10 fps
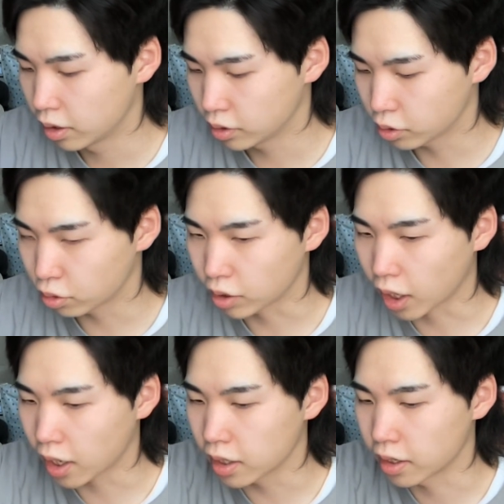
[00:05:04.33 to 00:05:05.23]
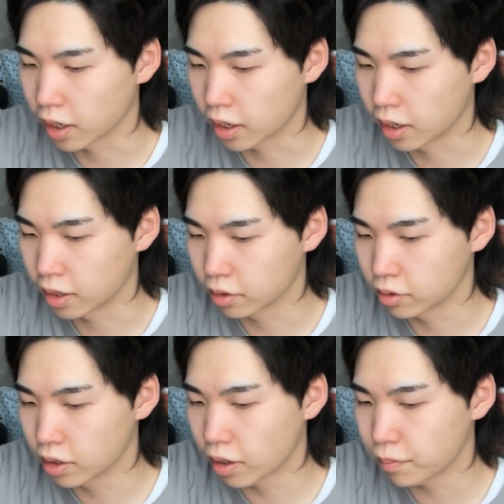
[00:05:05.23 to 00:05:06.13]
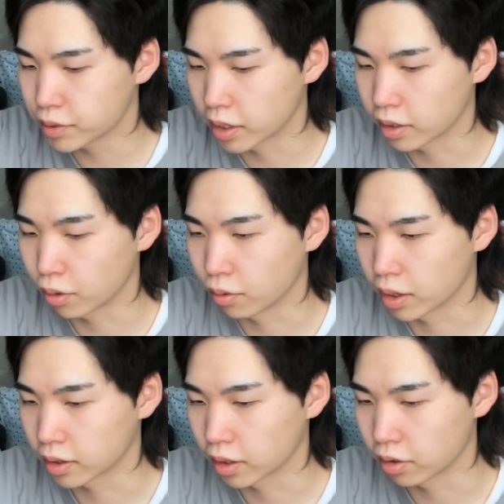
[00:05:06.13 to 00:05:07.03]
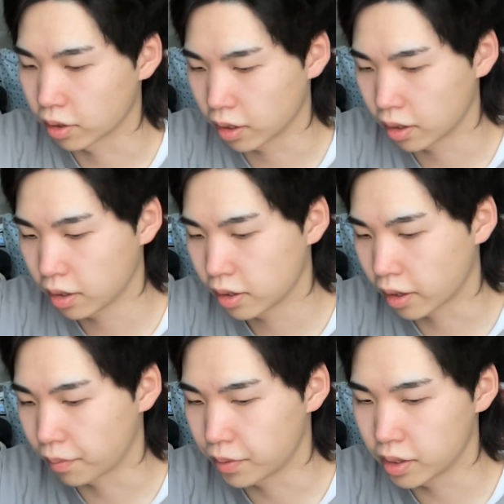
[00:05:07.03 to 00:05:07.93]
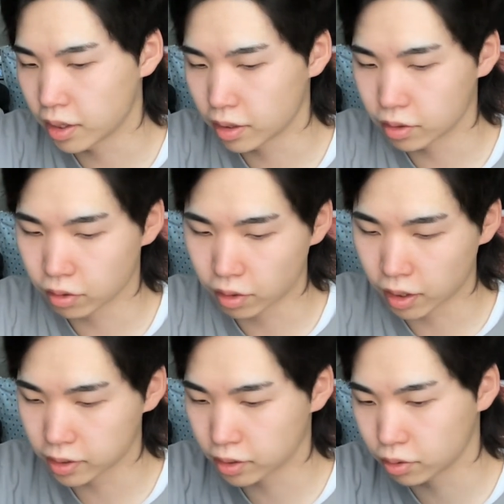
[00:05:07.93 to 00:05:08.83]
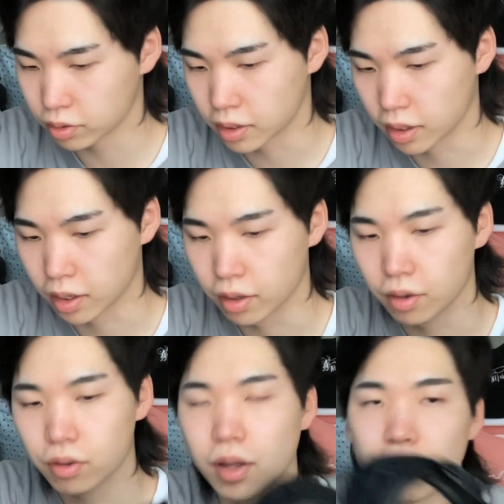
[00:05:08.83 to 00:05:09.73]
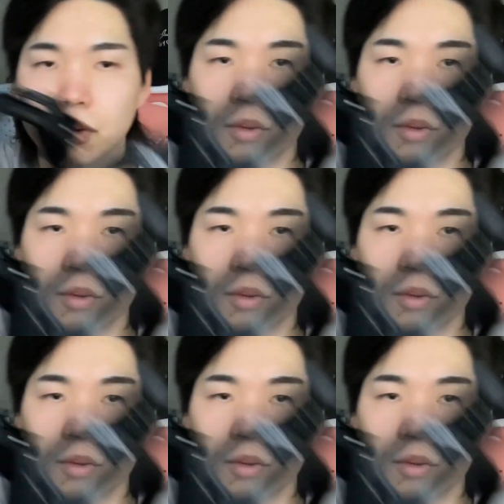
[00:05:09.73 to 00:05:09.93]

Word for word: ちょっと高い、なんか、グレードアップされた方買ったんだよね。なんか、ビンディングの長さ調整が、多分こ